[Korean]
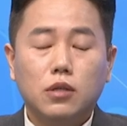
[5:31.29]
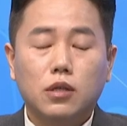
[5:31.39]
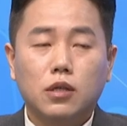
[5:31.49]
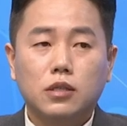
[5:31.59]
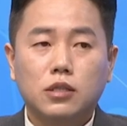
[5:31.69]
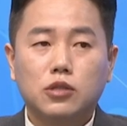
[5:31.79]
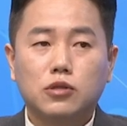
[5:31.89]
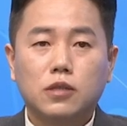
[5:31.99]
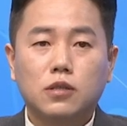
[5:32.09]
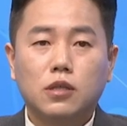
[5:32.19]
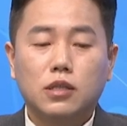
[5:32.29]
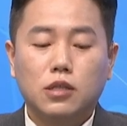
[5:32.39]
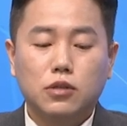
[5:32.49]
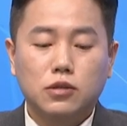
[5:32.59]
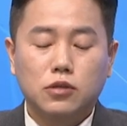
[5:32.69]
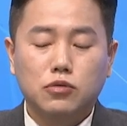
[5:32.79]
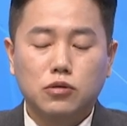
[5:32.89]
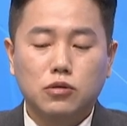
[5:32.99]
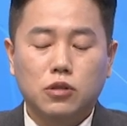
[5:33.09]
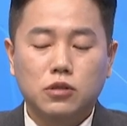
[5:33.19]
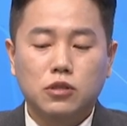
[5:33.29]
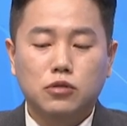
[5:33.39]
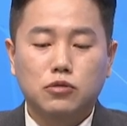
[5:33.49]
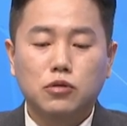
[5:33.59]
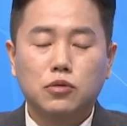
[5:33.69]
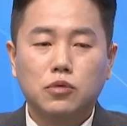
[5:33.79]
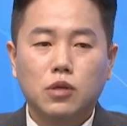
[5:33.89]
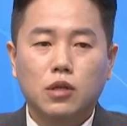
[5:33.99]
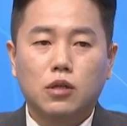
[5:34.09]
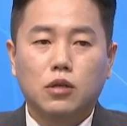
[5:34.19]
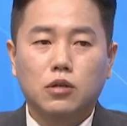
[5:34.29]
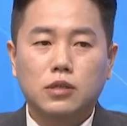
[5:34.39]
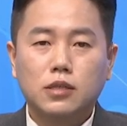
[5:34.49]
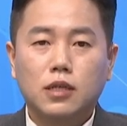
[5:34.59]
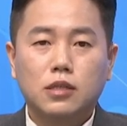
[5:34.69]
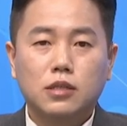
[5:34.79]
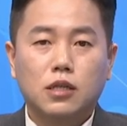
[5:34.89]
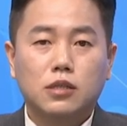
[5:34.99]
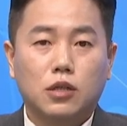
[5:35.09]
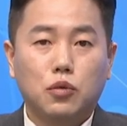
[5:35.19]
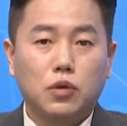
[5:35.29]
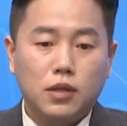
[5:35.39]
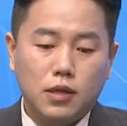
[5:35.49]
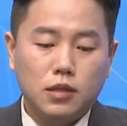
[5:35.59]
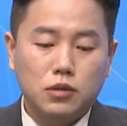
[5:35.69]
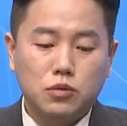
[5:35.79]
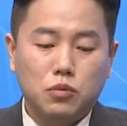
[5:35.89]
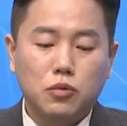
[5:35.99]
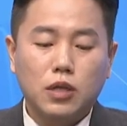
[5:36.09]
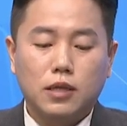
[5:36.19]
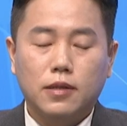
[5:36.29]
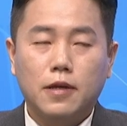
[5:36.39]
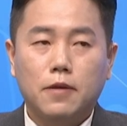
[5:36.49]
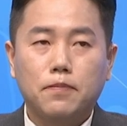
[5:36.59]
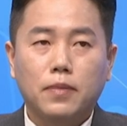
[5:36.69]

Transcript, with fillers: 예, 신규 상장 2차 전지구 전지주고 어, 상장한 지가 그렇게 오래된 종목은 아닌데